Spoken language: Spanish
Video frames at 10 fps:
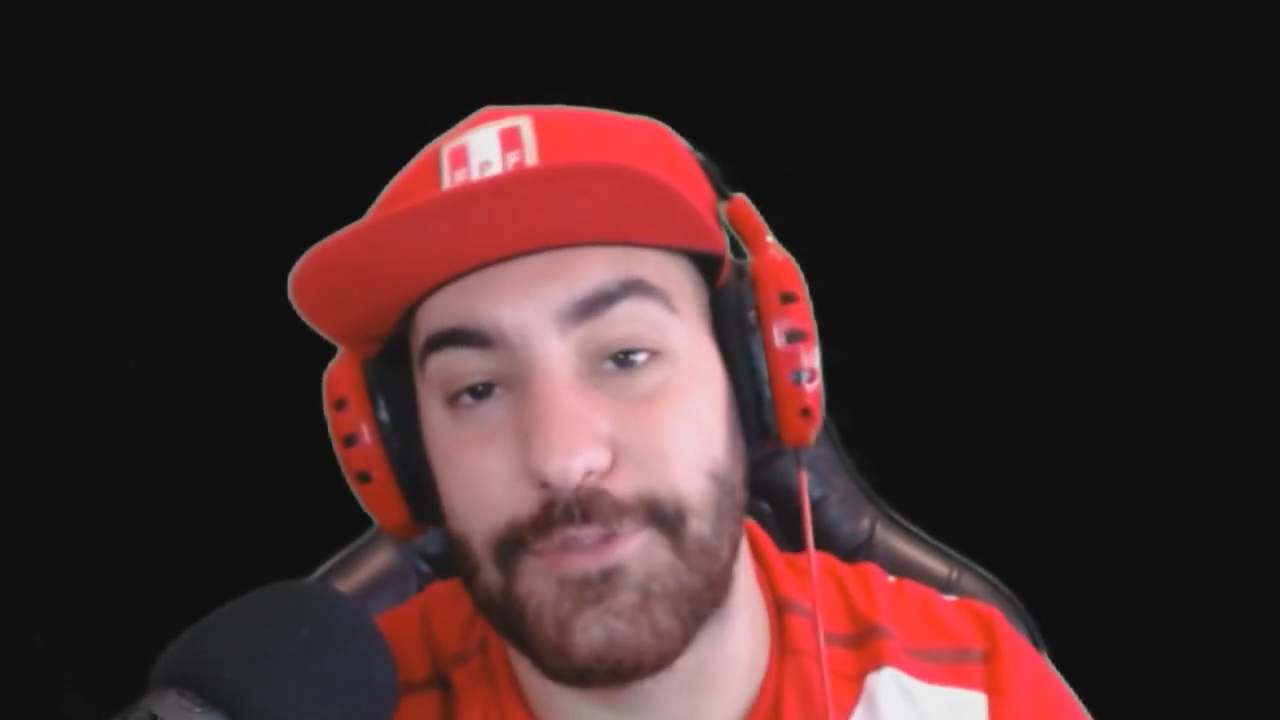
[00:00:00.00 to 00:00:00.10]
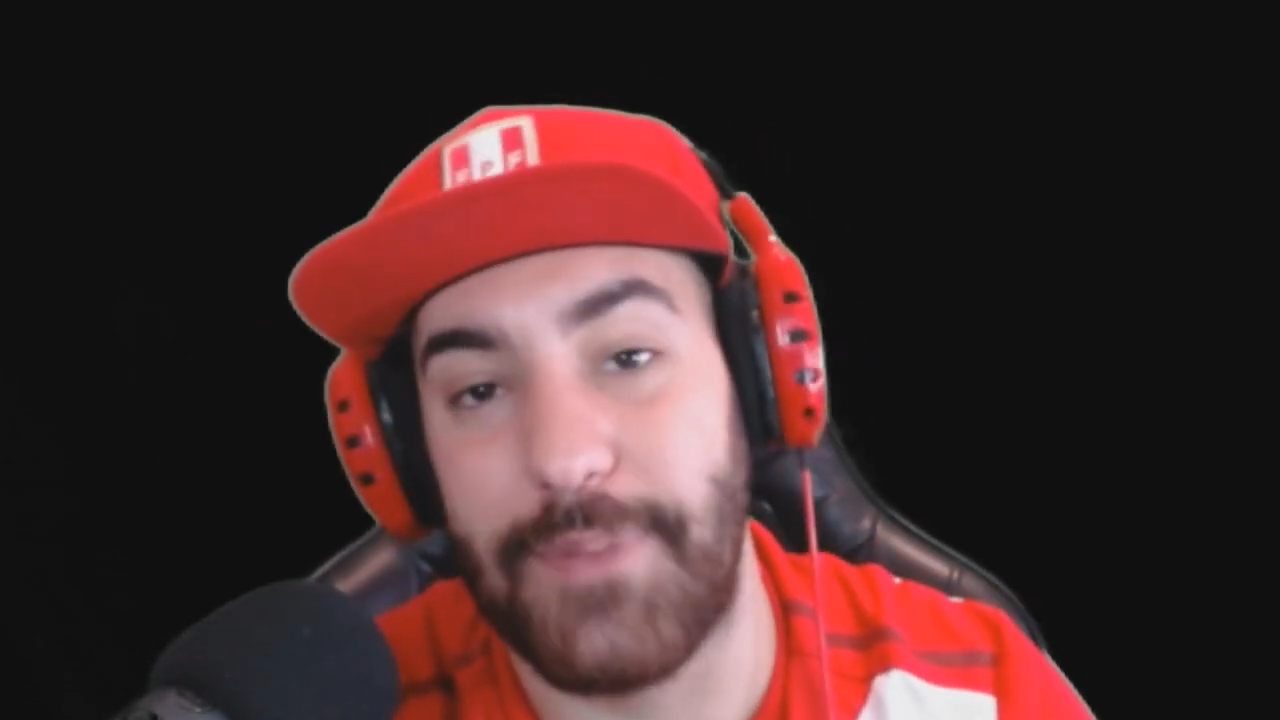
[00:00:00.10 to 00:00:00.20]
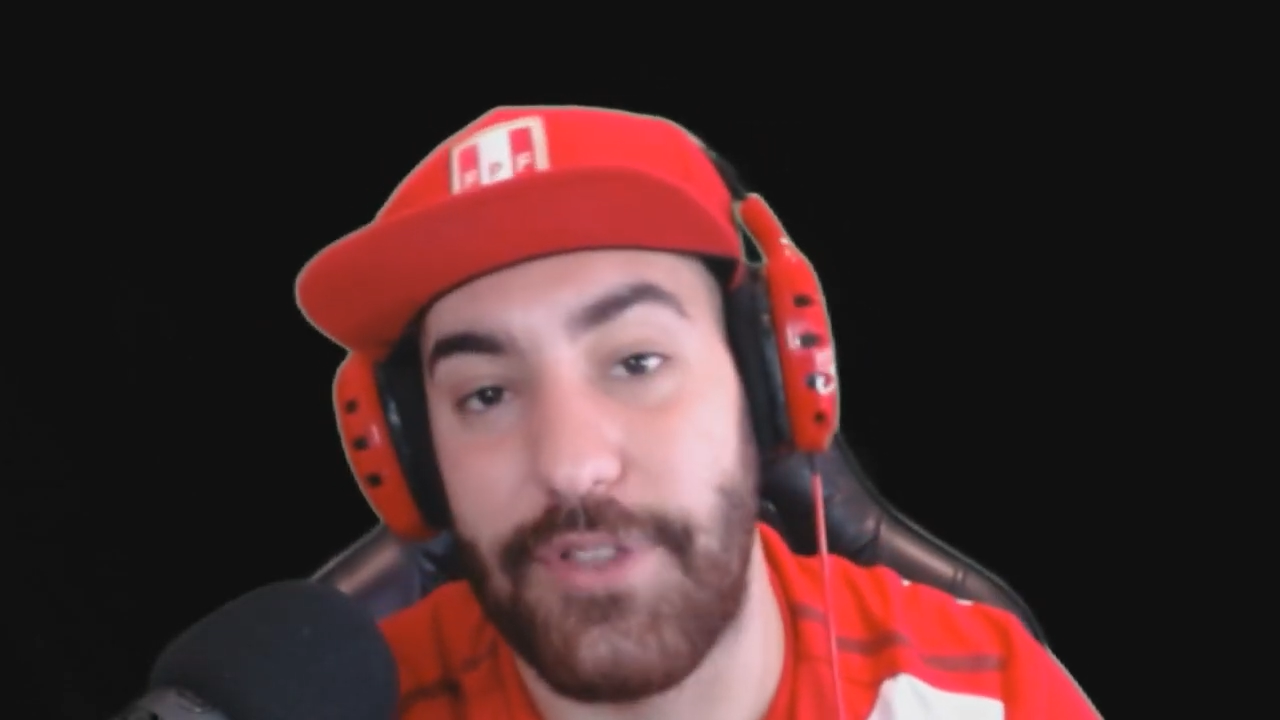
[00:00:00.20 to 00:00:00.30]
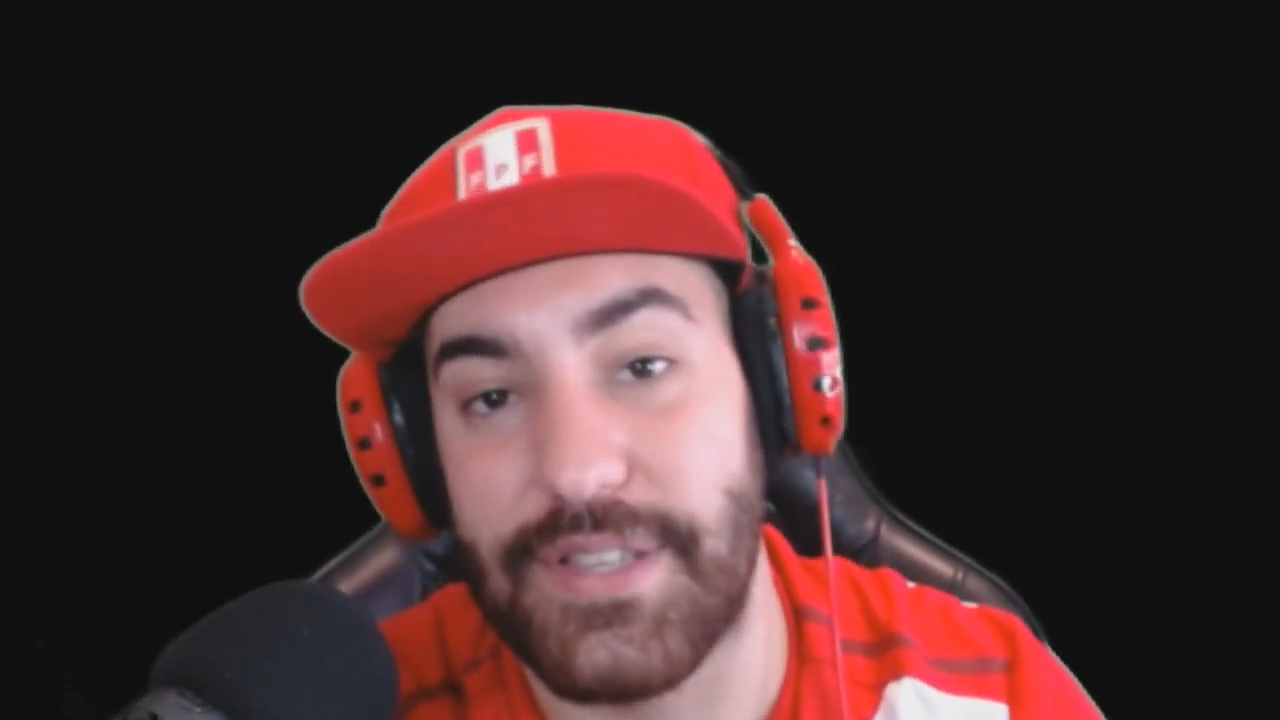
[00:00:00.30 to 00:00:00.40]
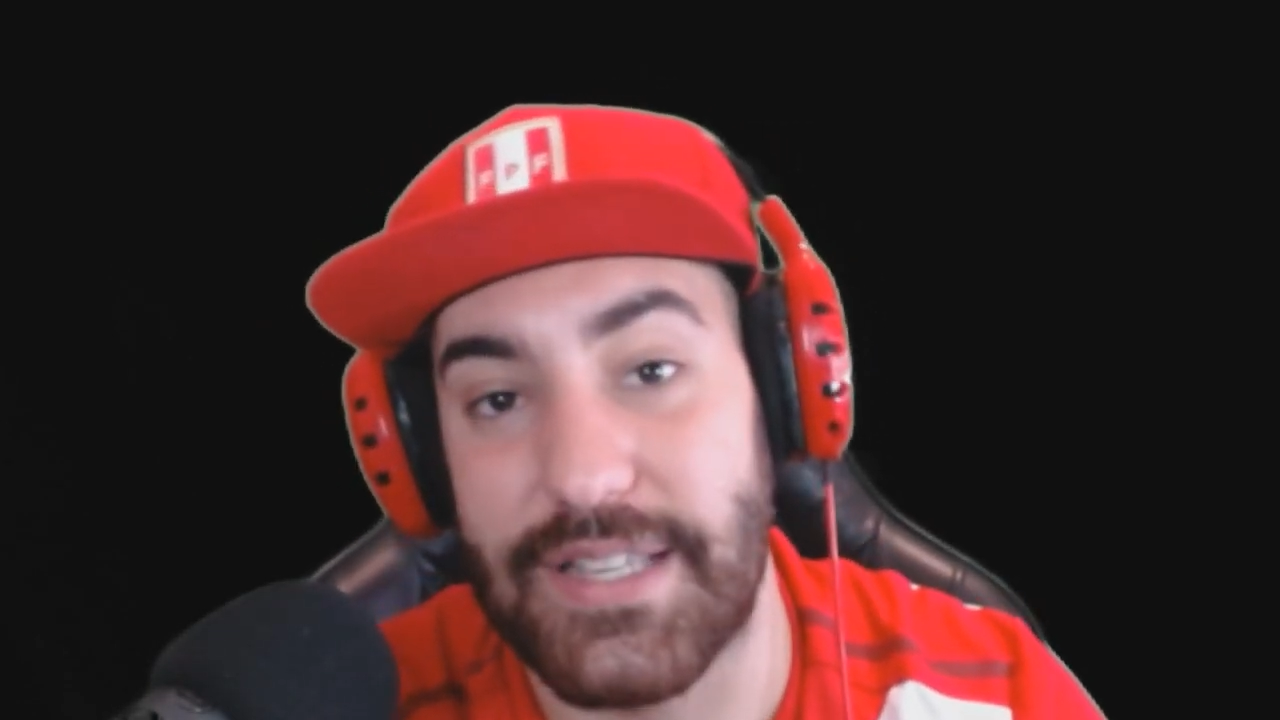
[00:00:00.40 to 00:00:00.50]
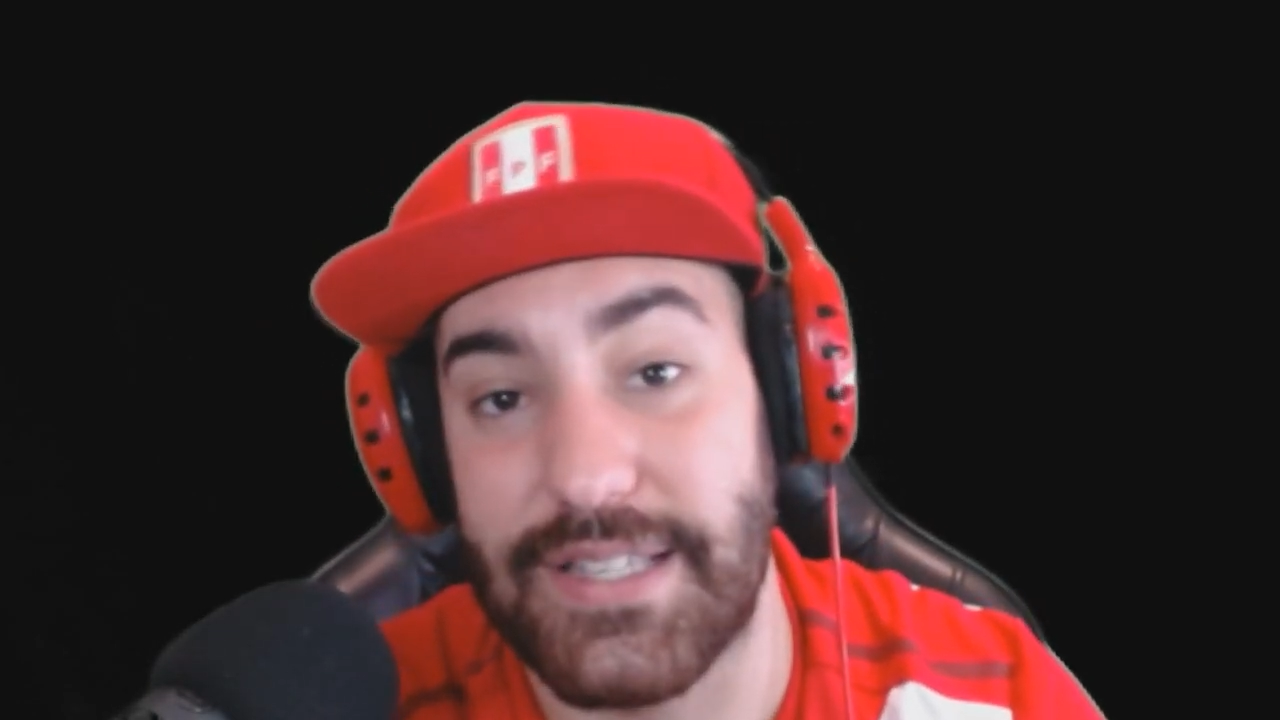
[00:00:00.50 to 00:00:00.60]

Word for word: periodistas